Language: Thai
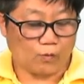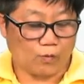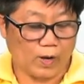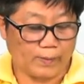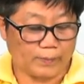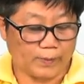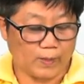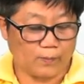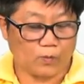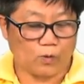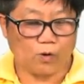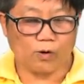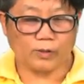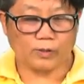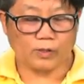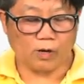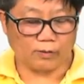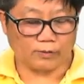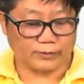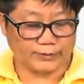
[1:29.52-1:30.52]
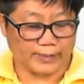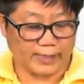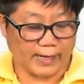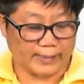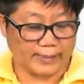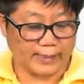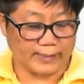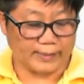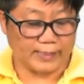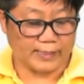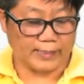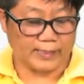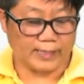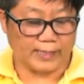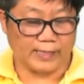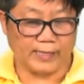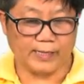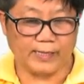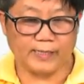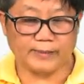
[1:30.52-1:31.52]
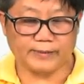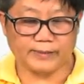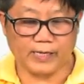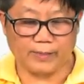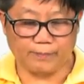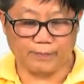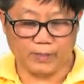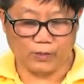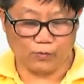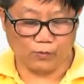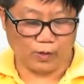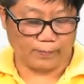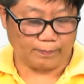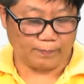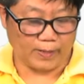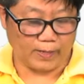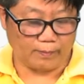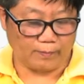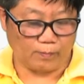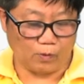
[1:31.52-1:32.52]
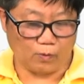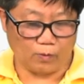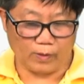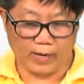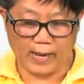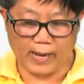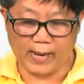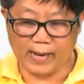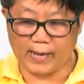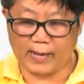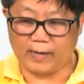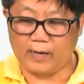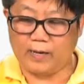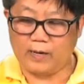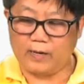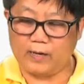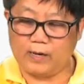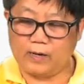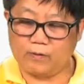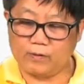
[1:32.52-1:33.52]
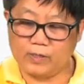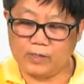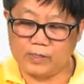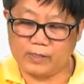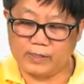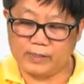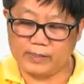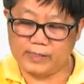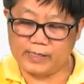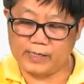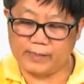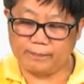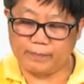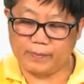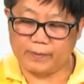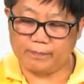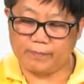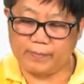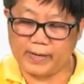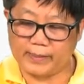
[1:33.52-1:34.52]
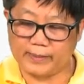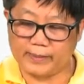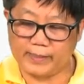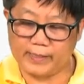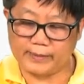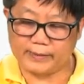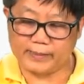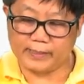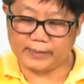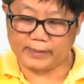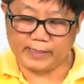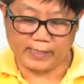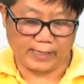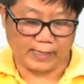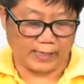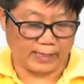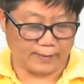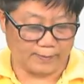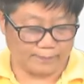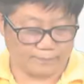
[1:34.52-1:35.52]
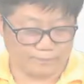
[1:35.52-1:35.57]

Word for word: ความเข้มข้นของสารในที่นี้จะมีหน่วยเป็นโมลาร์เราก็เลยเขียนเป็นแบงเพลตอย่างนี้